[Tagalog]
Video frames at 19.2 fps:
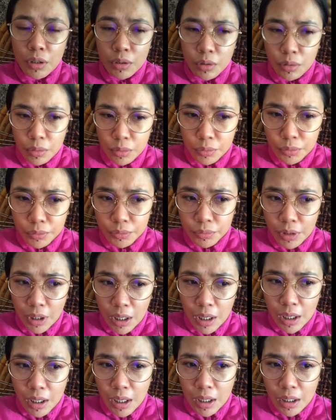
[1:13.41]
yung
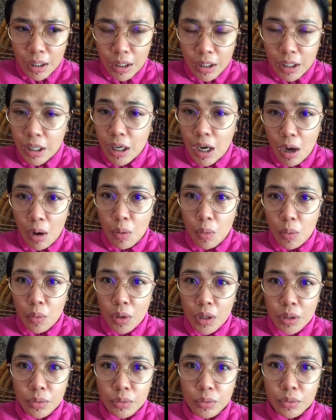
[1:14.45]
talagang ikaw,
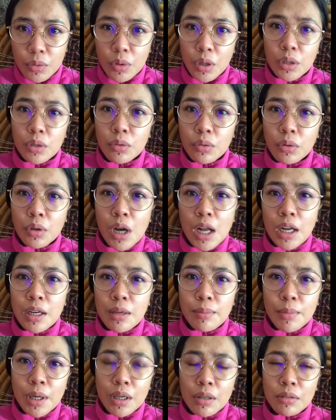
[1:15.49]
ganun, kung ano ugali
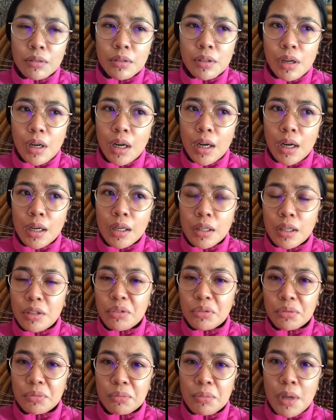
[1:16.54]
meron ka,
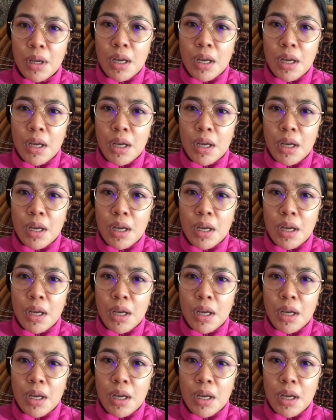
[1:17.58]
ganun.